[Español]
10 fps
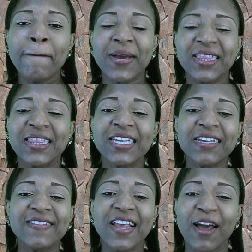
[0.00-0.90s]

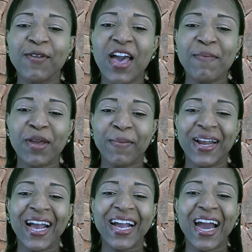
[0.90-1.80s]
bendice la vida de mi
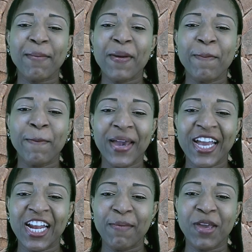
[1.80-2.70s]
hermana Carmen
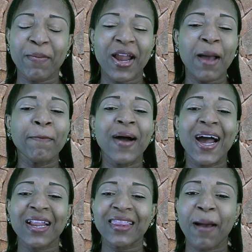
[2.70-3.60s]
Mena, mi hermana
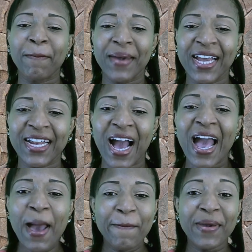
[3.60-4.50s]
Marta Mena,